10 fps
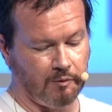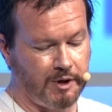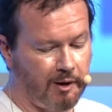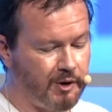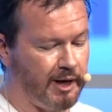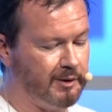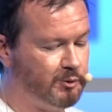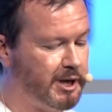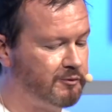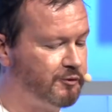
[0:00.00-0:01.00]
いうのは
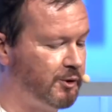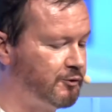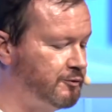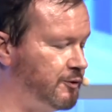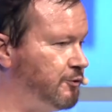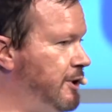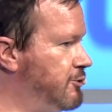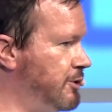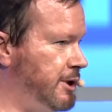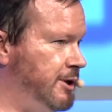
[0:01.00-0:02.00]
その禁句
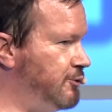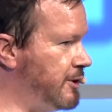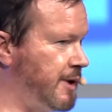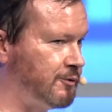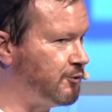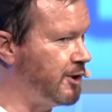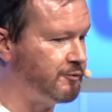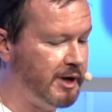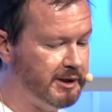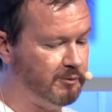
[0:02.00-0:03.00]
と言われ
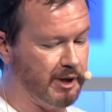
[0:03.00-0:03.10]
て、